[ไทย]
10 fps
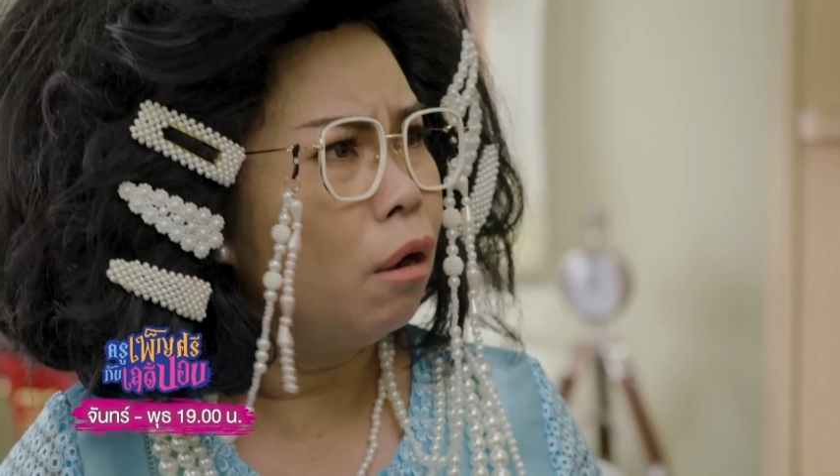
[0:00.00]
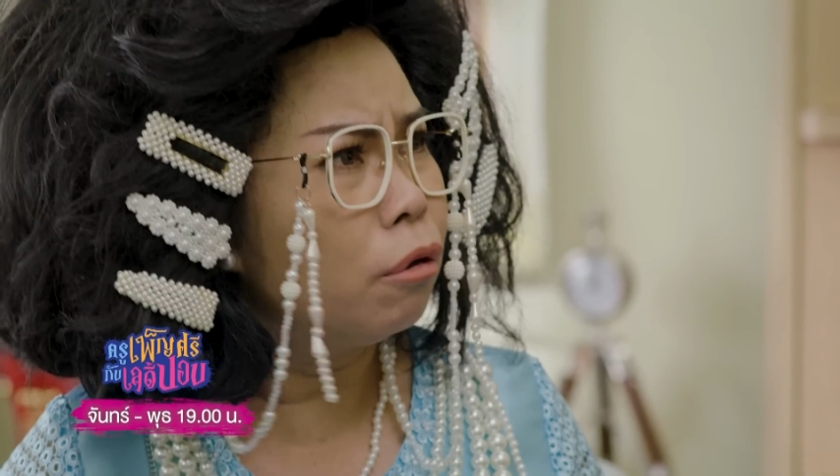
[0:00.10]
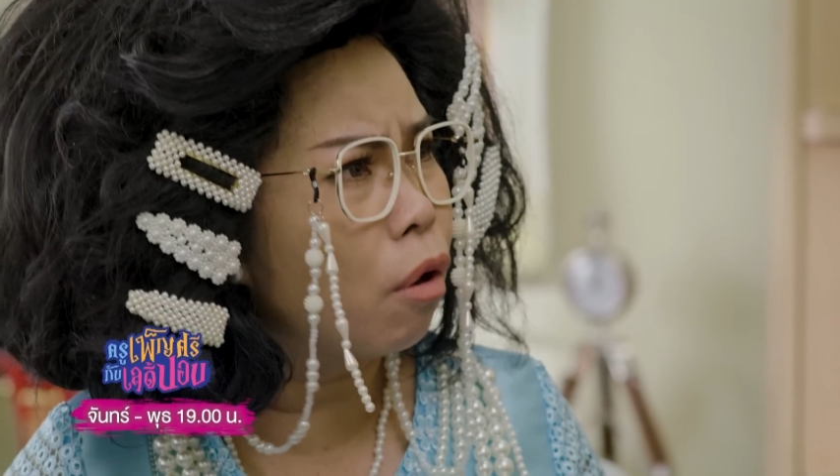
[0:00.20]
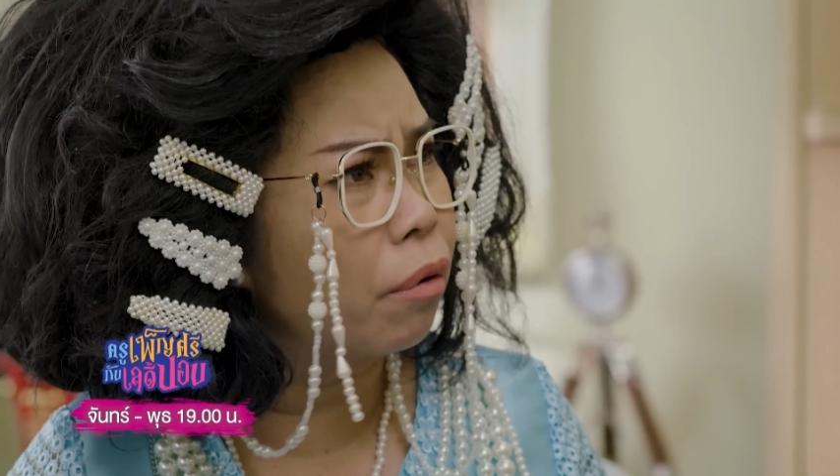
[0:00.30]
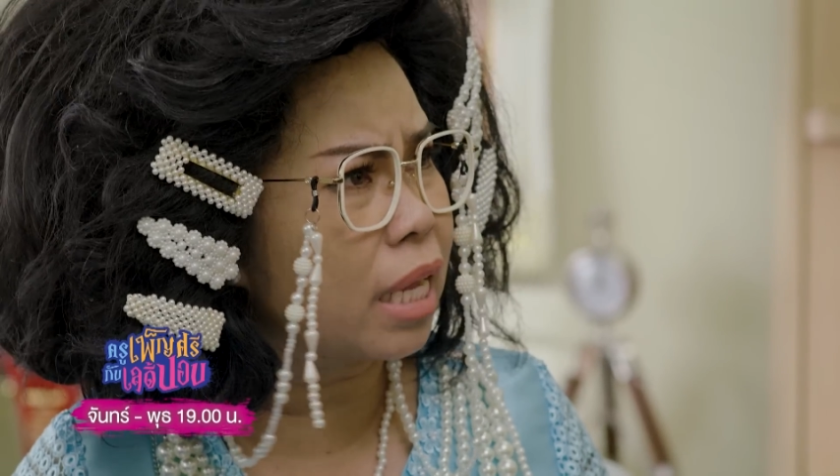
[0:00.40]

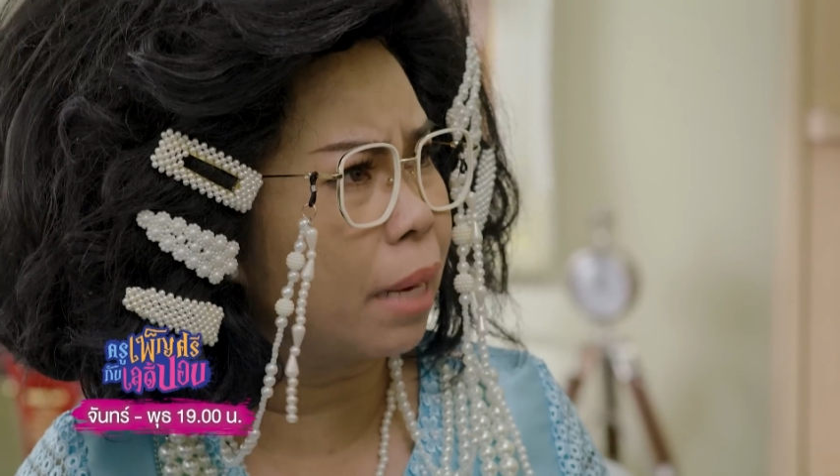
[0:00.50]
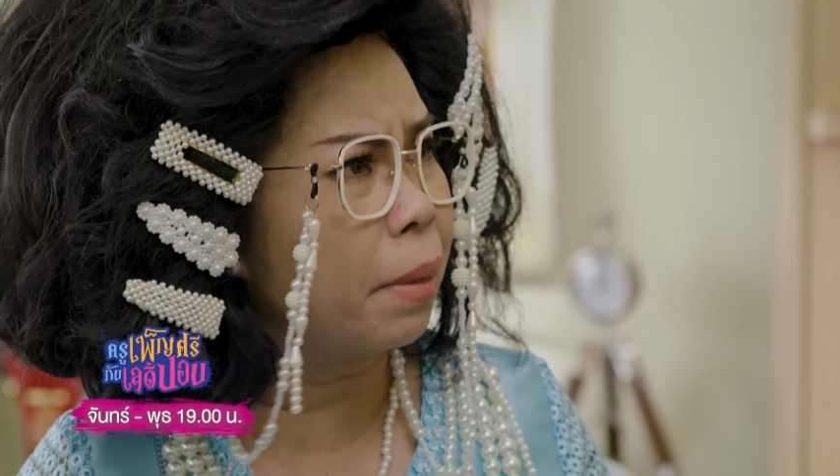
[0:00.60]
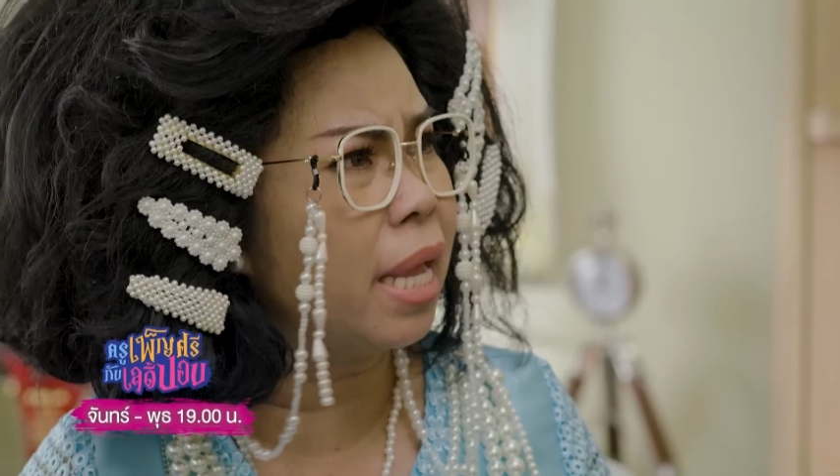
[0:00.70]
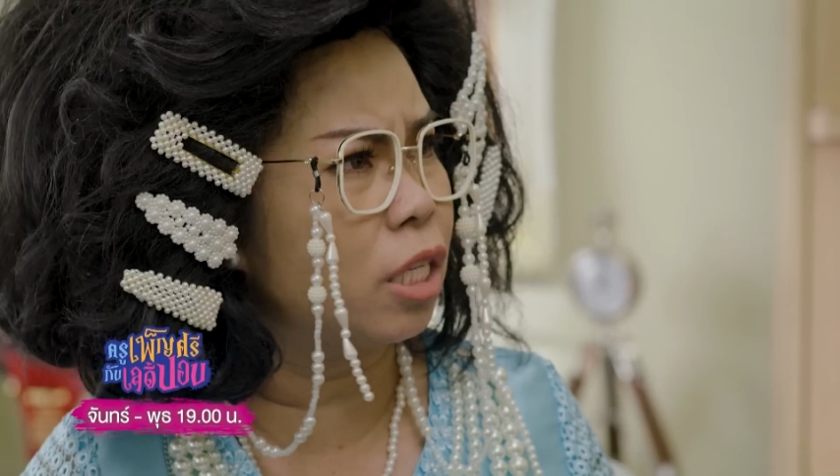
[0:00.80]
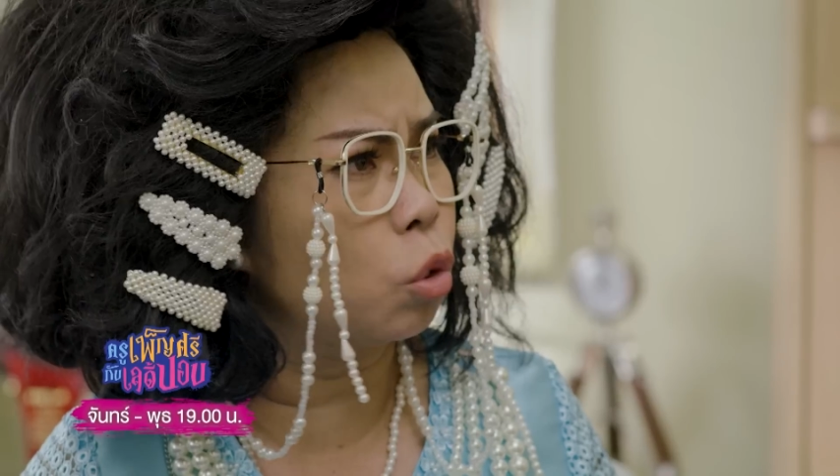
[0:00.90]
โรงเรียน
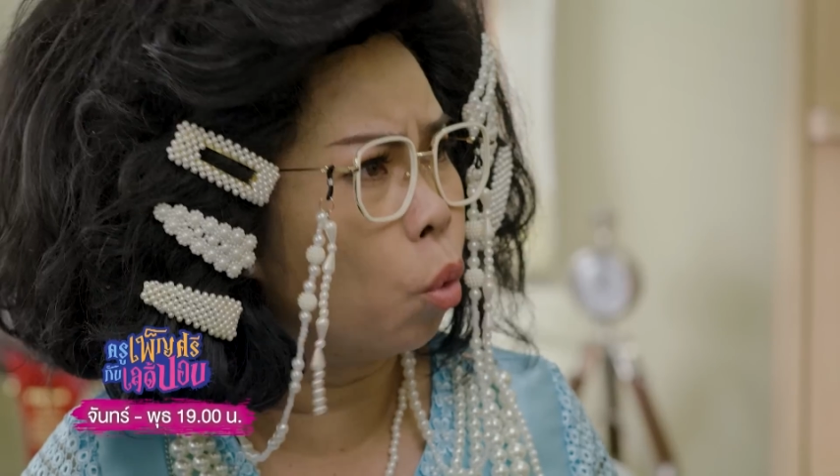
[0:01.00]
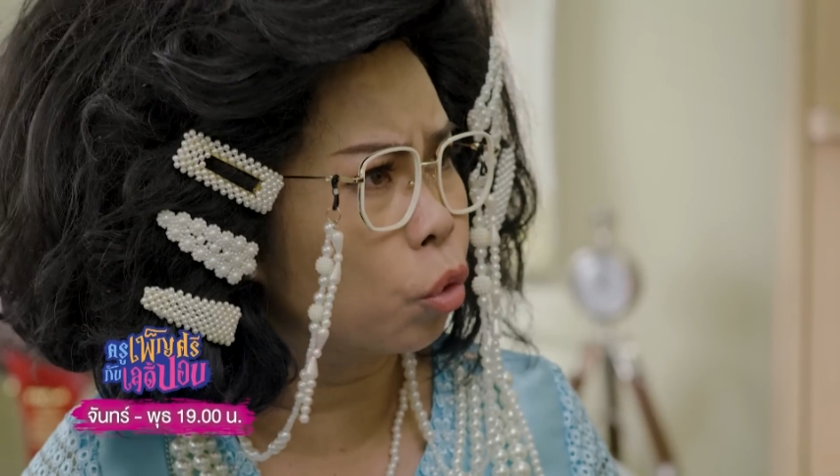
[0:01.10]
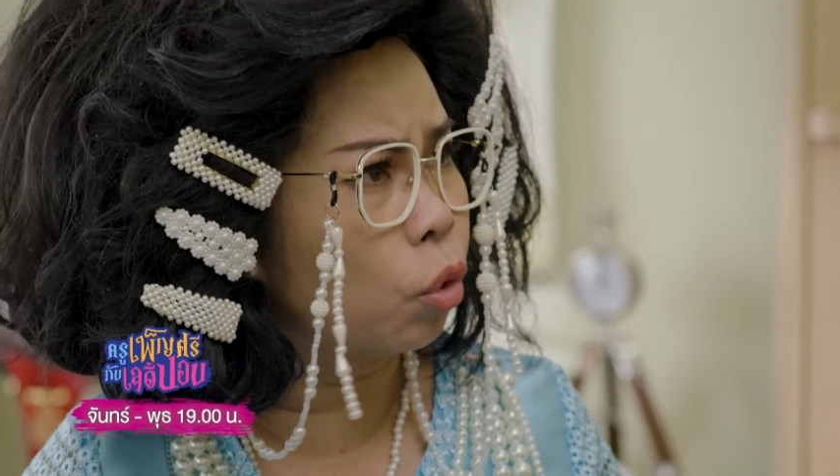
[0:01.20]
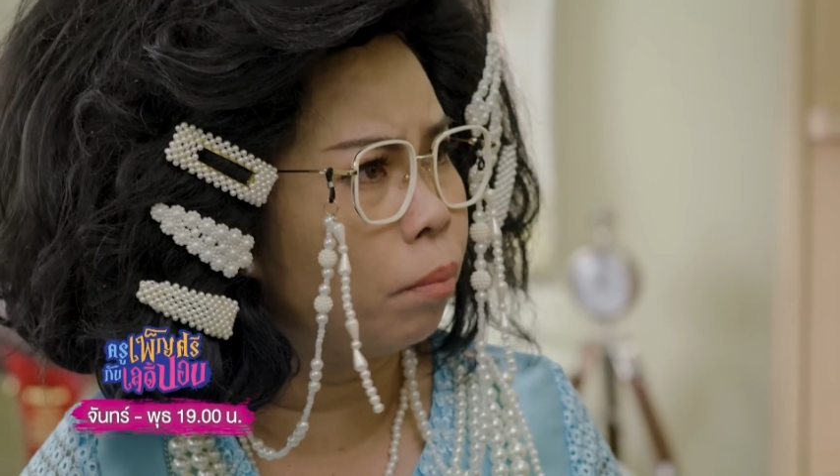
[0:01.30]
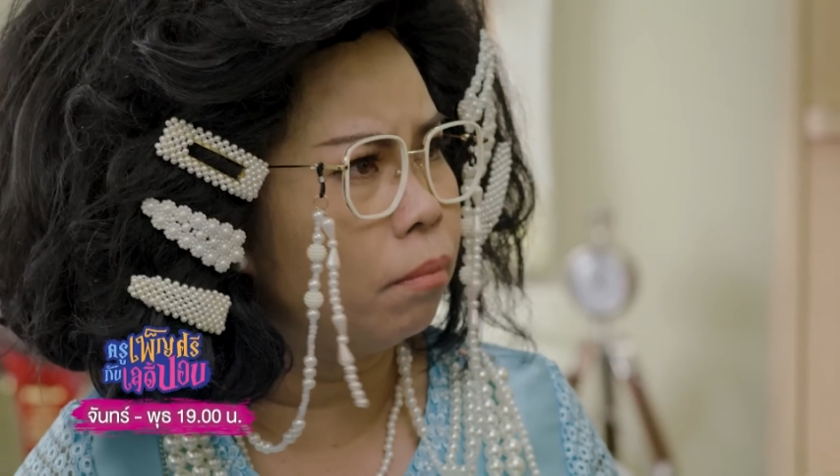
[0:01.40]
พี่จะถูกยุบ